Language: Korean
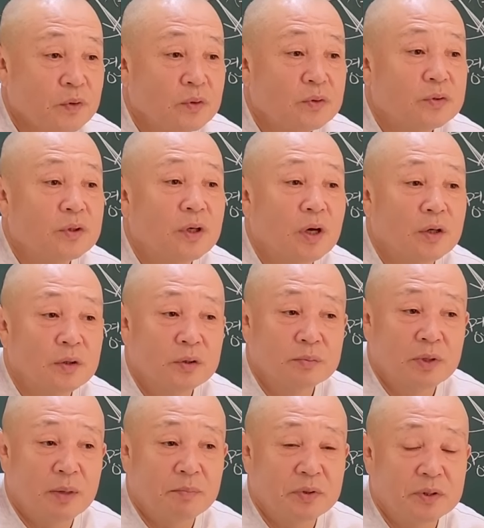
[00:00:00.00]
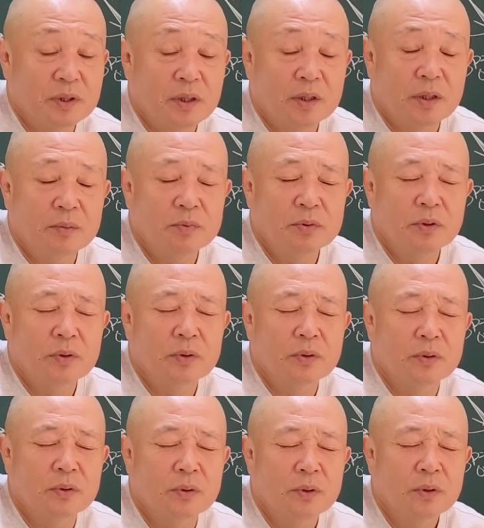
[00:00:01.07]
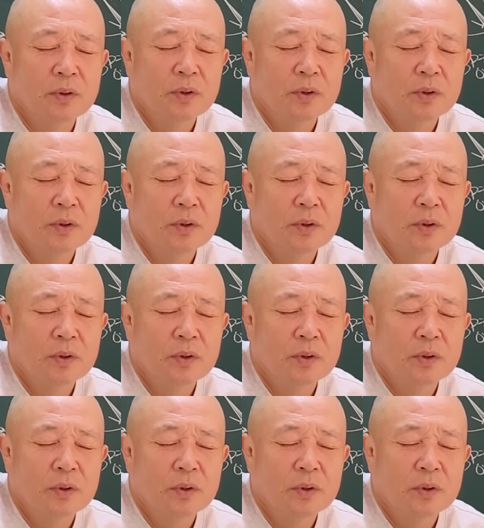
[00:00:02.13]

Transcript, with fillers: 그렇잖아. 여러분 한번 생각해 보세요.